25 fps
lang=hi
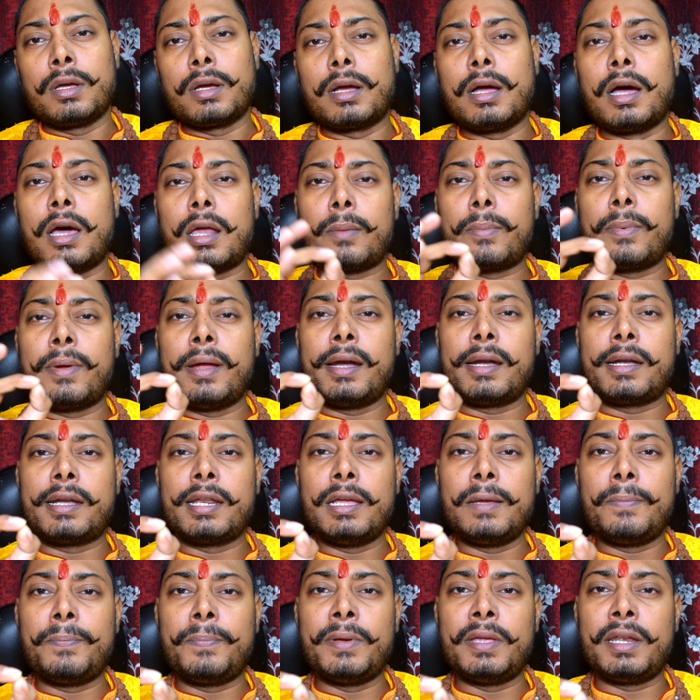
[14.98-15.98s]
घर
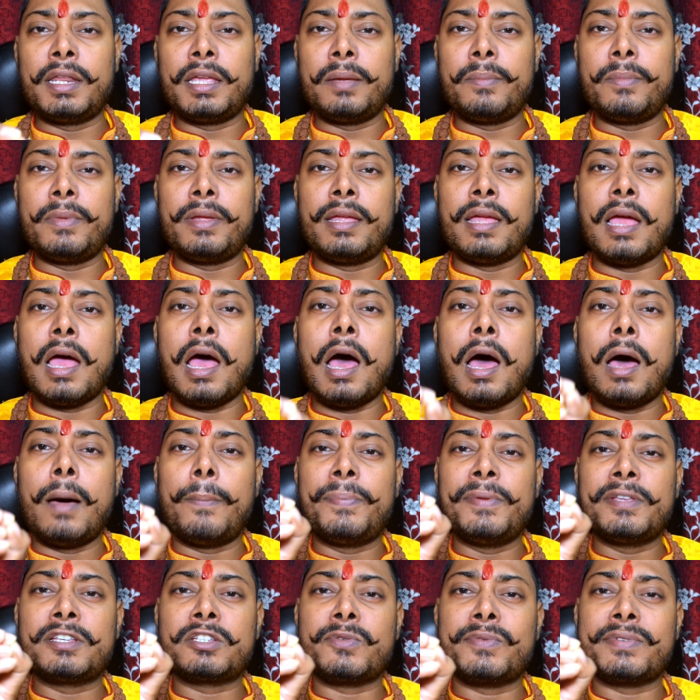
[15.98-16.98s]
बैठे फ्री में
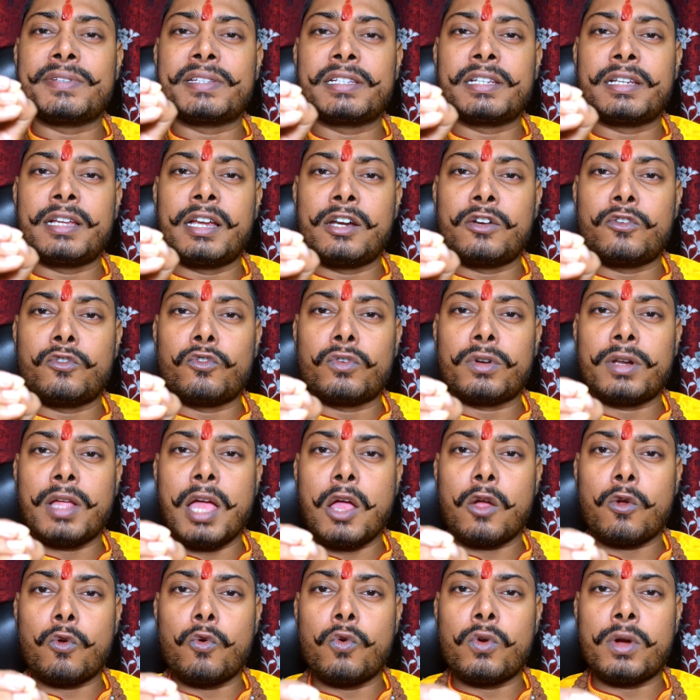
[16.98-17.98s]
आप इस वसीकन
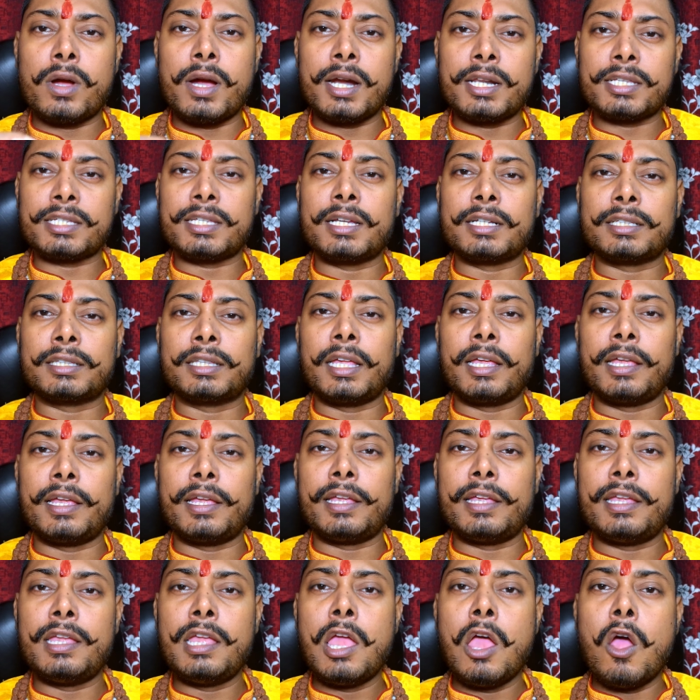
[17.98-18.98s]
टुटका को कर सकते
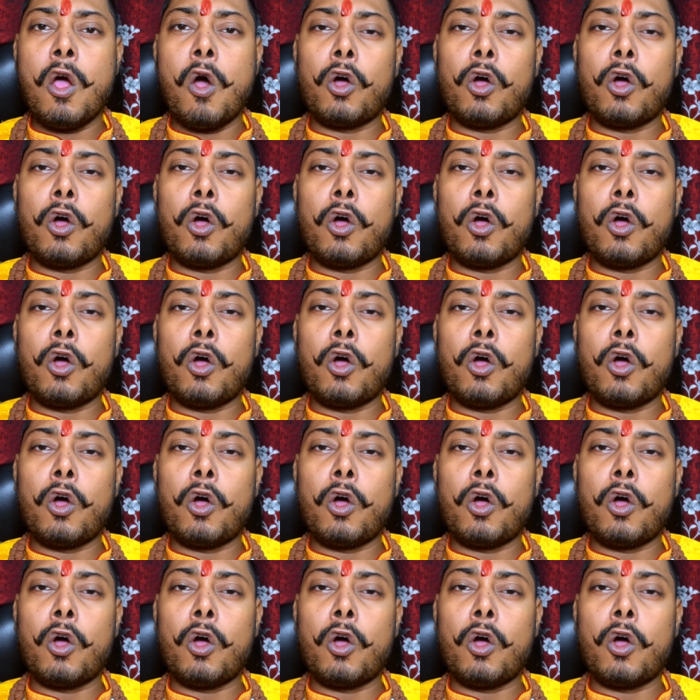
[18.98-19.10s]
हैं